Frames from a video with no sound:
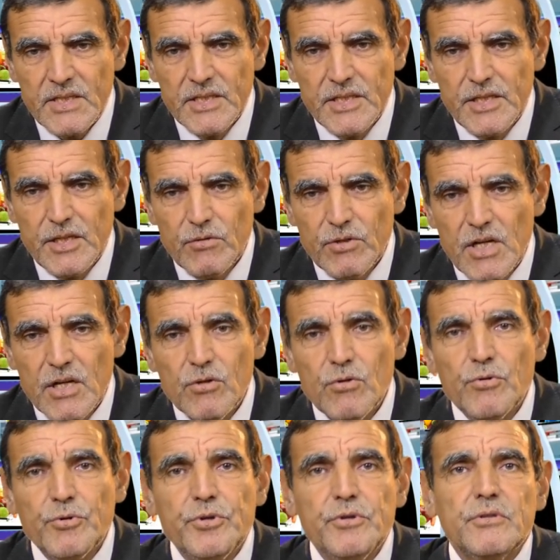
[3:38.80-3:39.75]
Et on a
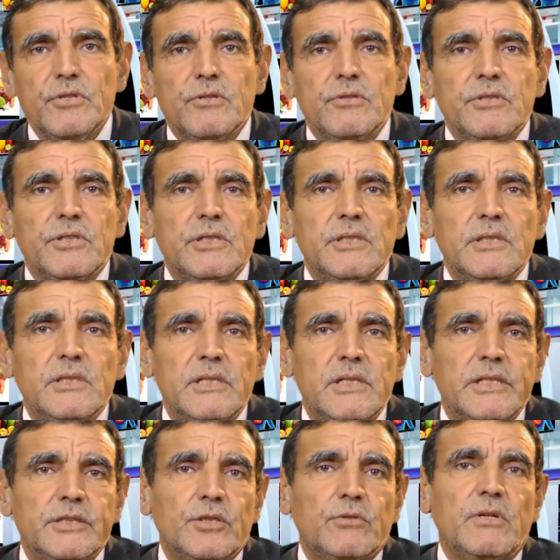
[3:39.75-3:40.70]
connu donc
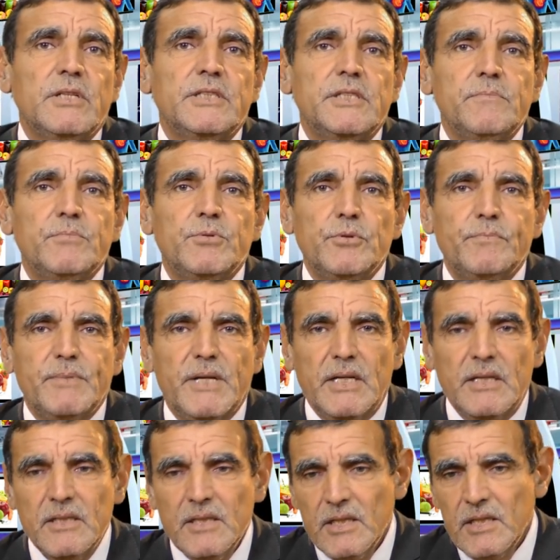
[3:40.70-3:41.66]
les trois types de
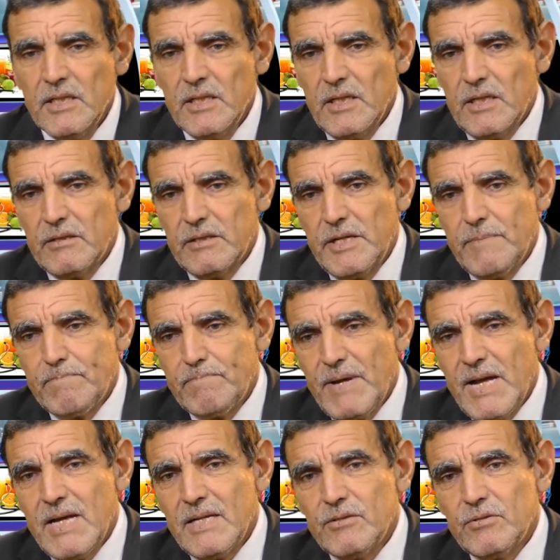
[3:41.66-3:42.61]
pain. On n'est
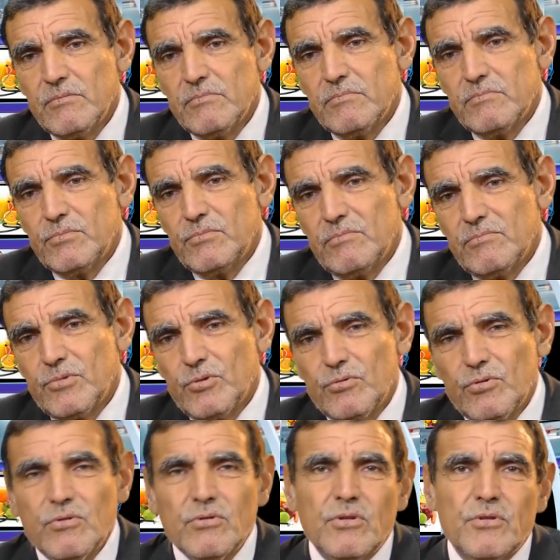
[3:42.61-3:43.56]
pas de,
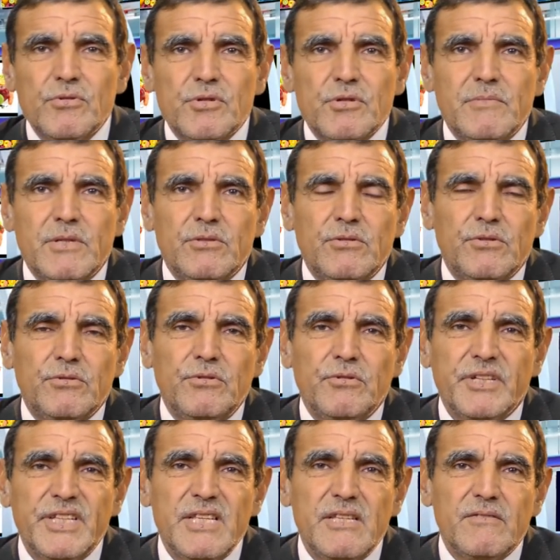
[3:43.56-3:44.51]
gros consommateurs de
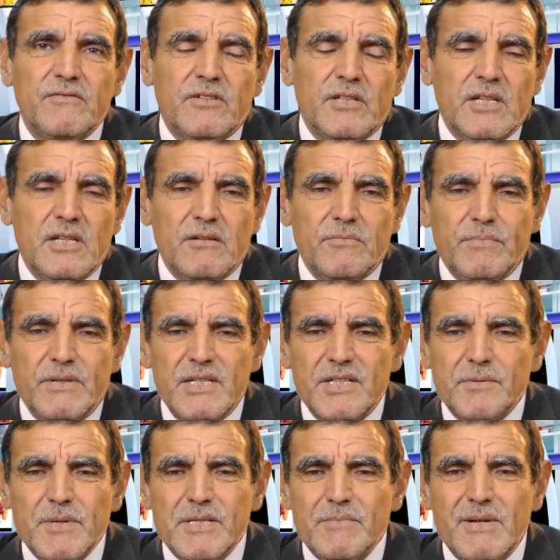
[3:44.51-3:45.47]
riz. Vous voyez,
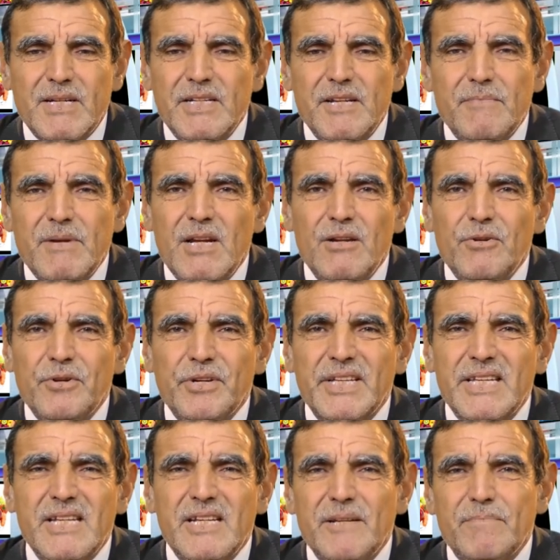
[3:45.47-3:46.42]
l'espace maghrébin, le
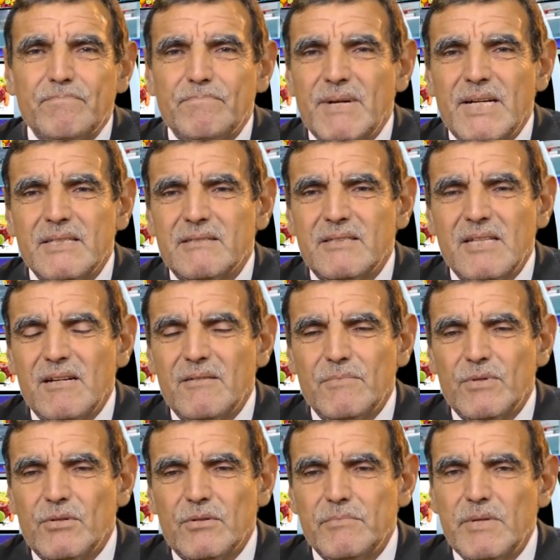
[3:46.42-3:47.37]
riz n'est pas
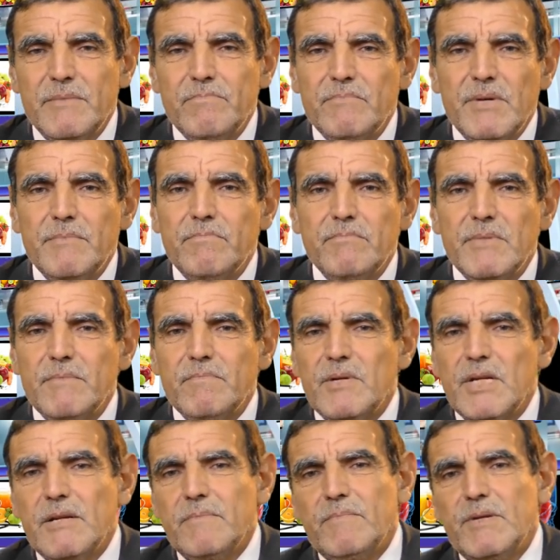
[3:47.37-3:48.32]
tellement. Même, même,
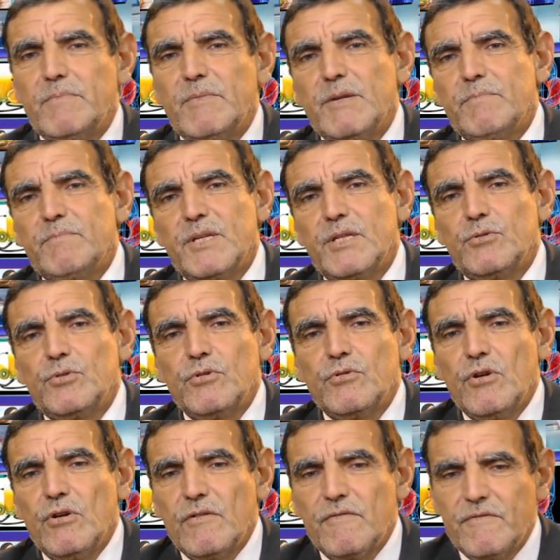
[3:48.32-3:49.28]
même, les, pays du
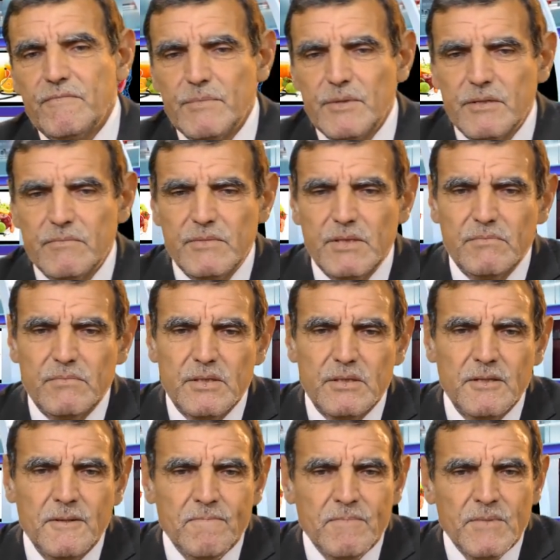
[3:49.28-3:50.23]
Golfe, même,